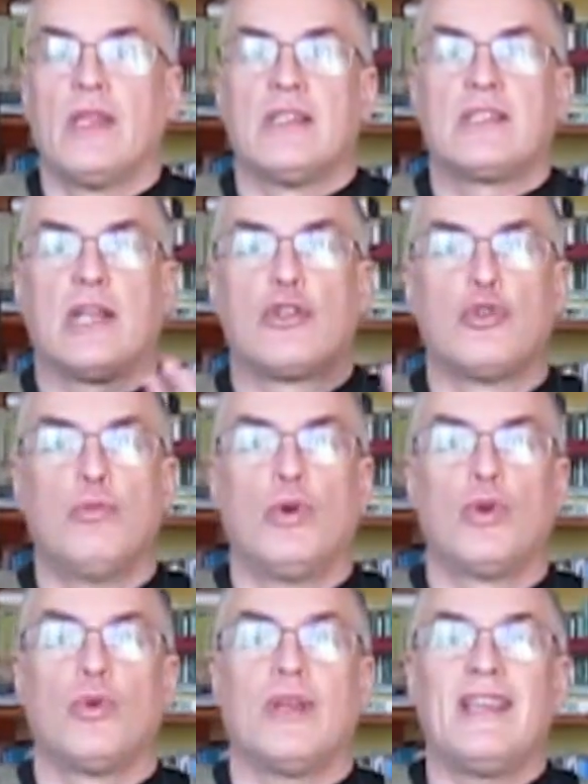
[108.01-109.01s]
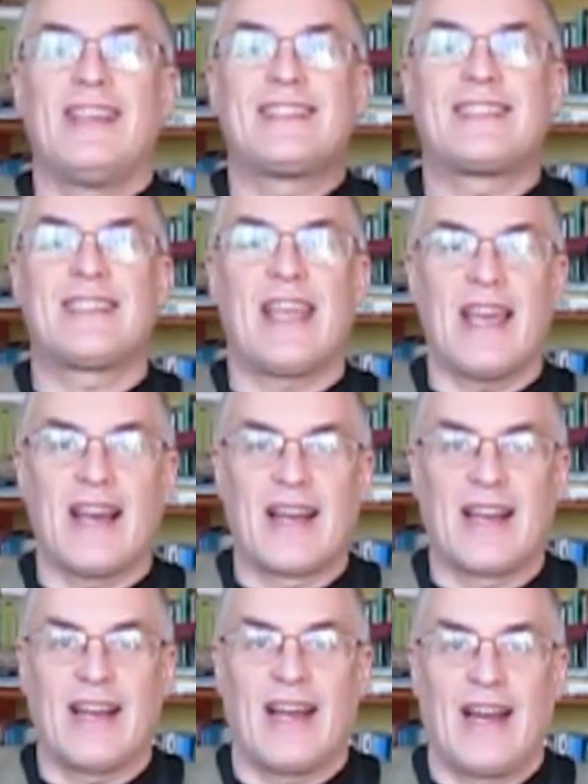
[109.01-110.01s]
Sérgio Moro
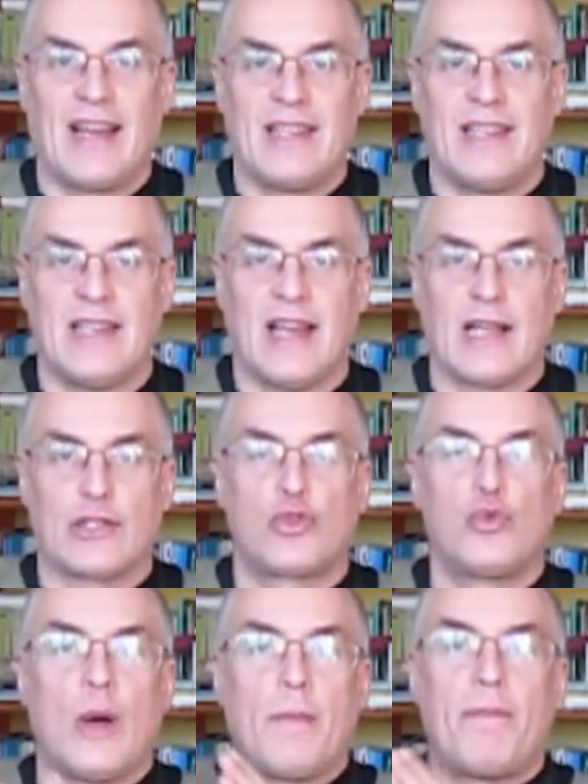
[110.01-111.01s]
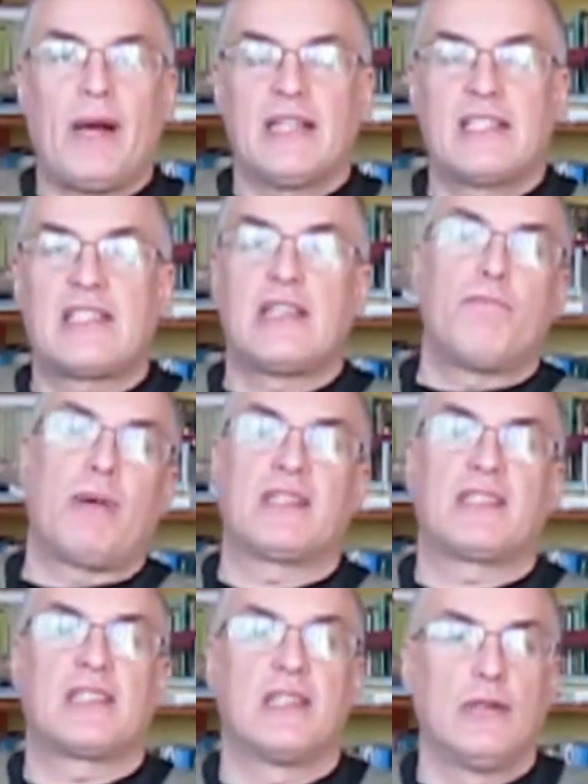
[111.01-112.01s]
encerra aí a sua
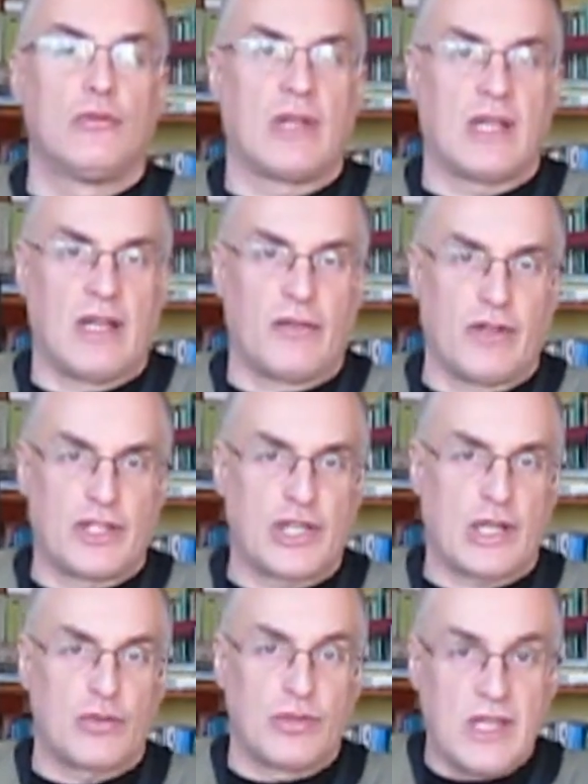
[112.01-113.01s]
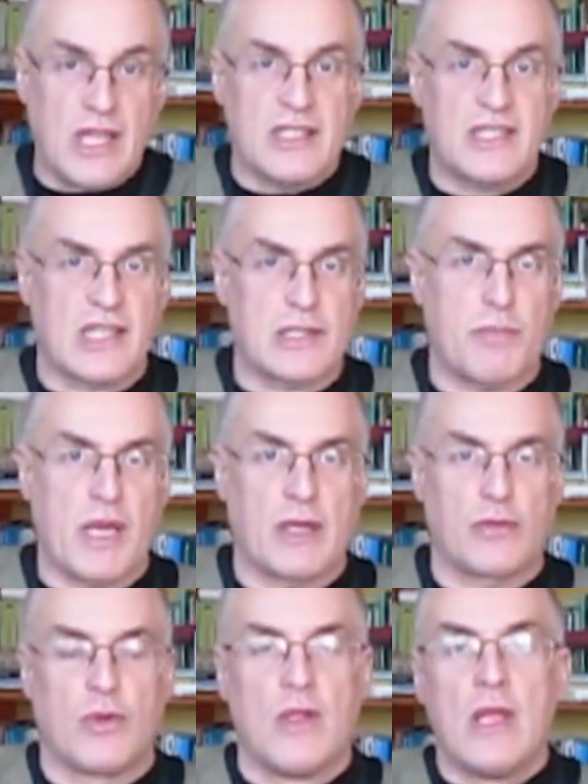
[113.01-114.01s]
participação na Lava Jato nesse
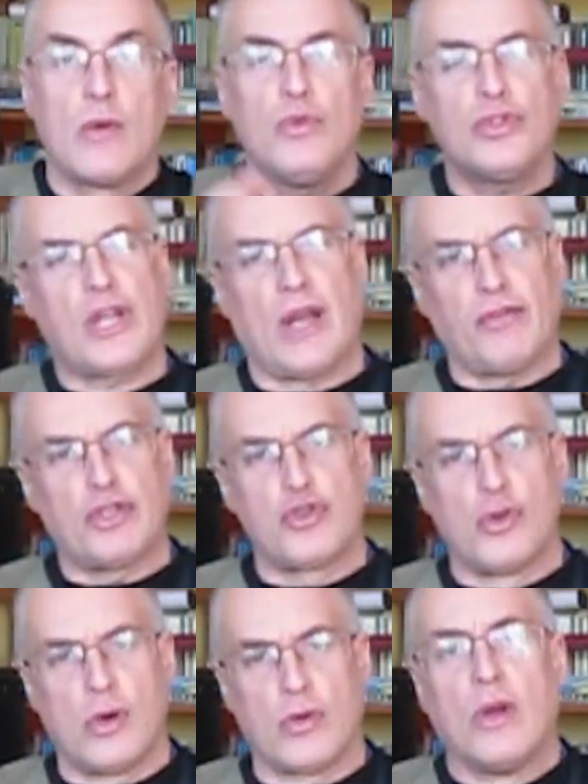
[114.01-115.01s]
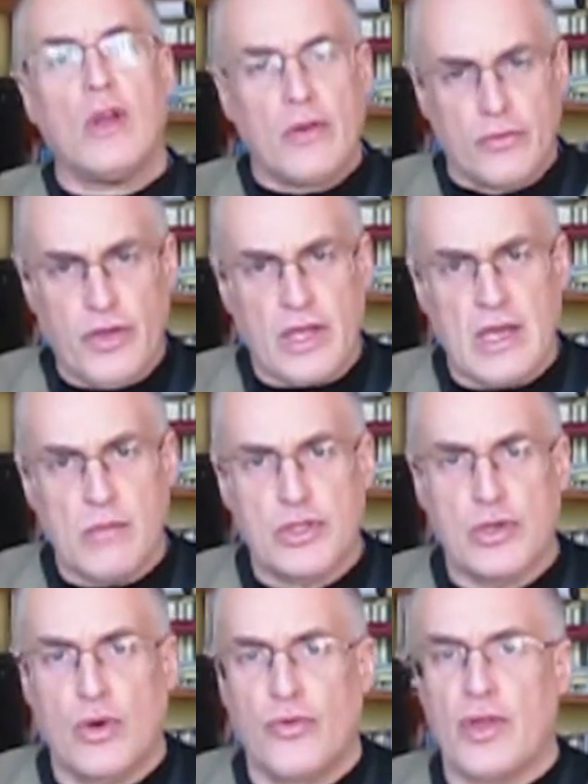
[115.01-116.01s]
aspecto, com chave de ouro. Venhamos
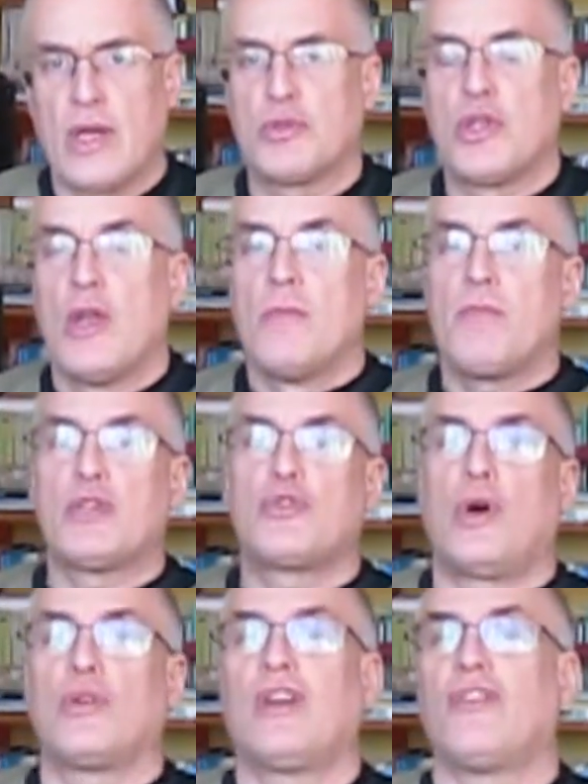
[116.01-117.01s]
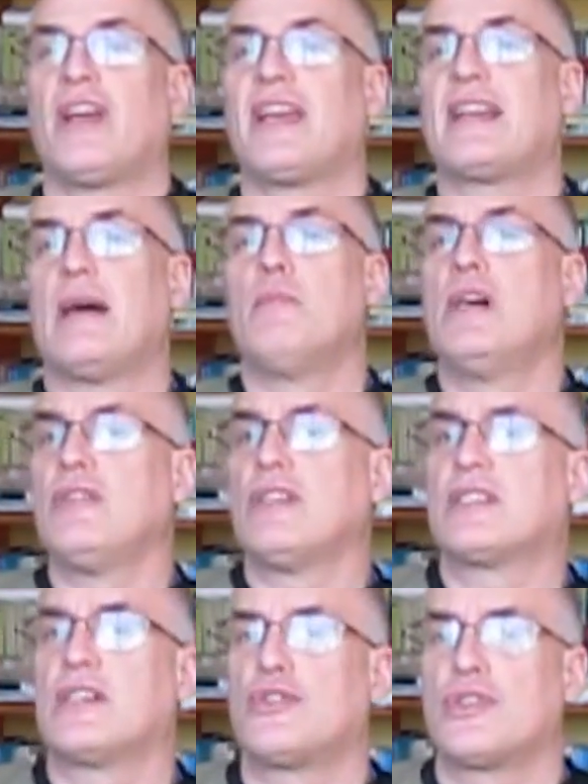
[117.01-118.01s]
e convenhamos. O pessoal estava reclamando
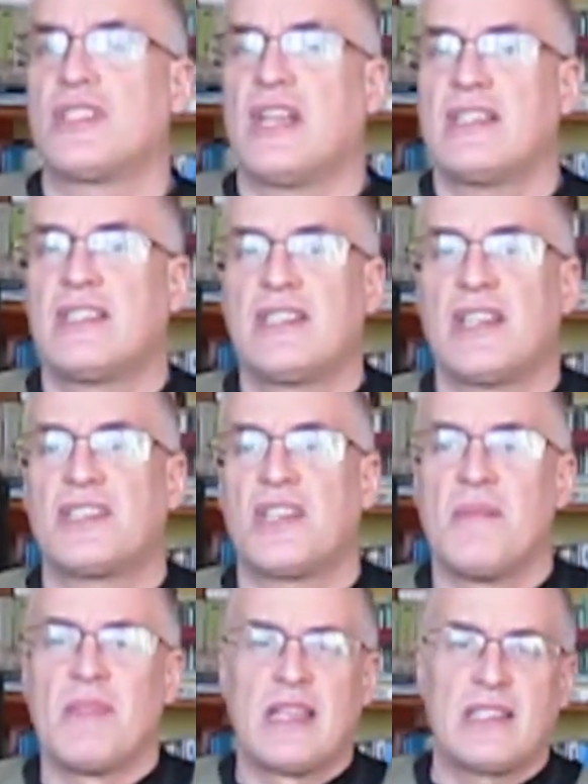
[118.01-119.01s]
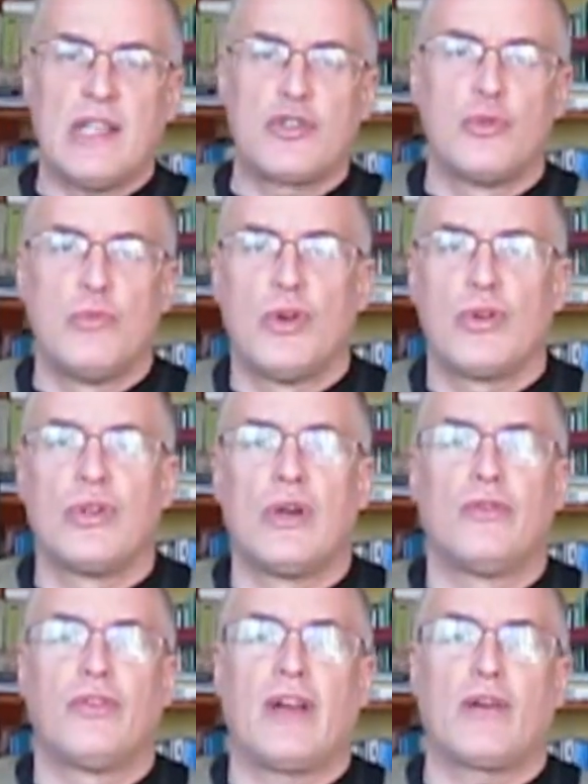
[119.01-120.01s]
nas redes sociais, dizia assim: Sérgio Moro
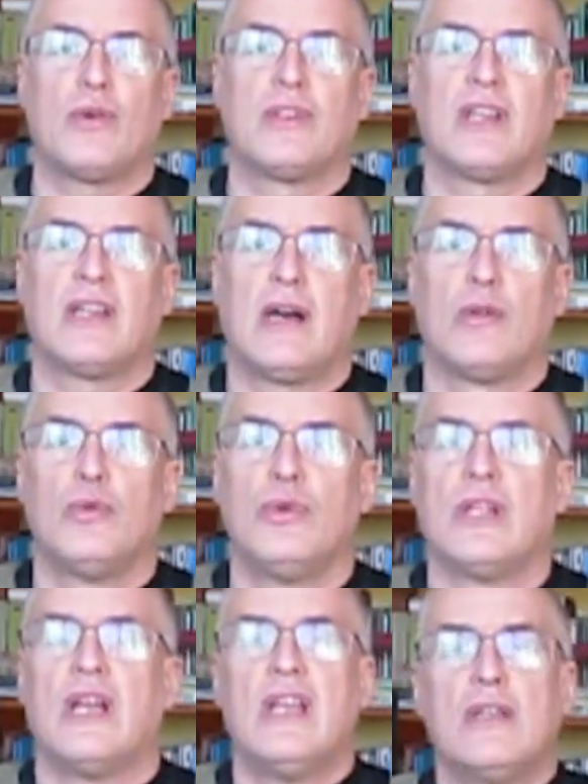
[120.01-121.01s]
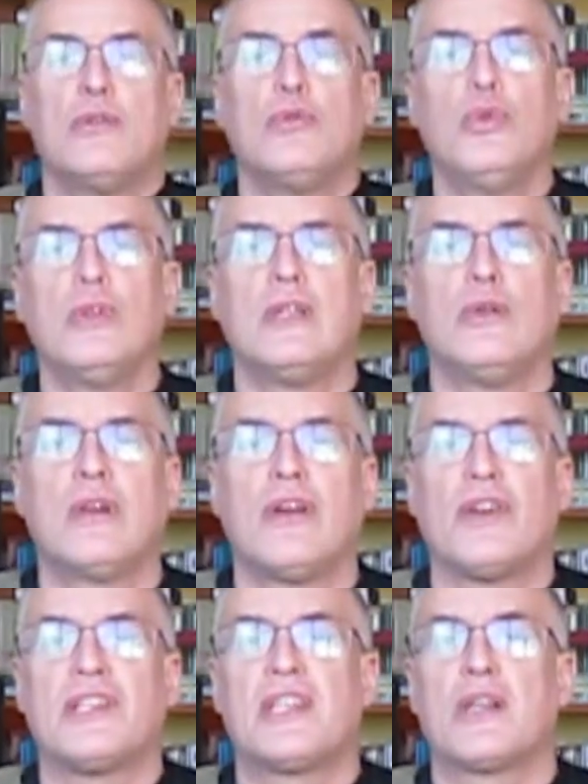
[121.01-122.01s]
não vai condenar Lula, Lula nunca
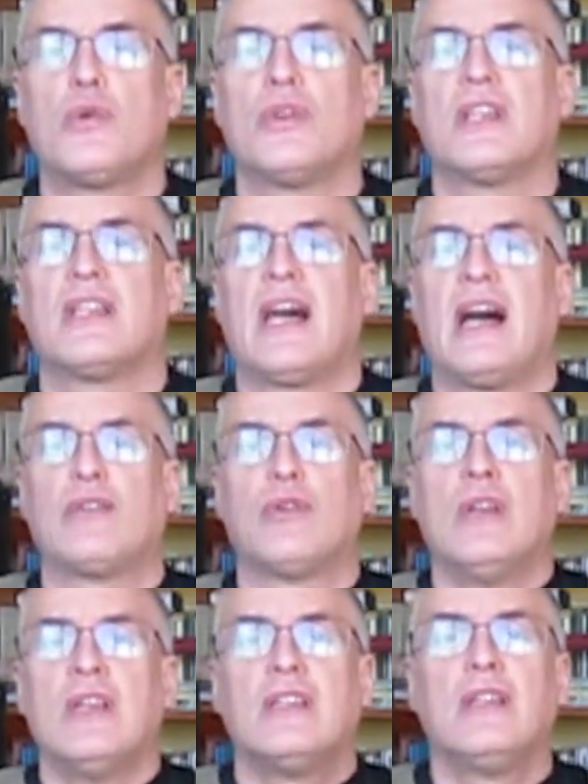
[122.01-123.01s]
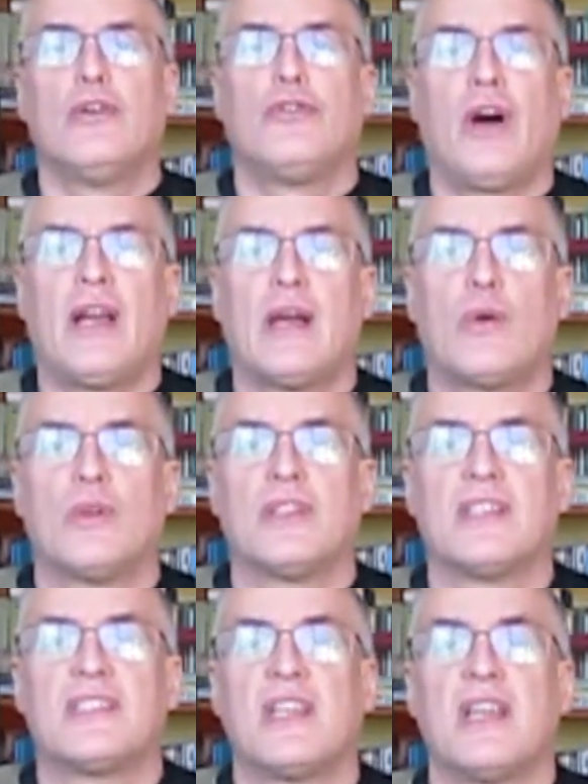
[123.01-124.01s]
vai ser condenado, não vai
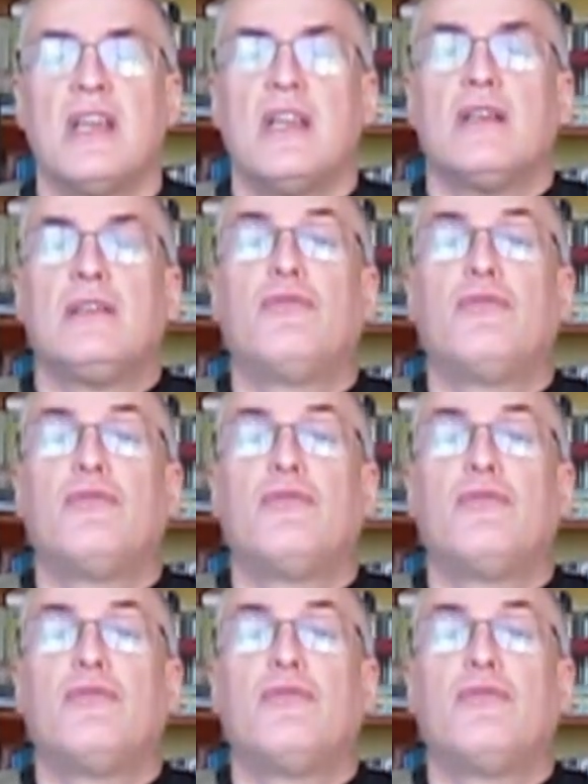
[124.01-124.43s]
acontecer.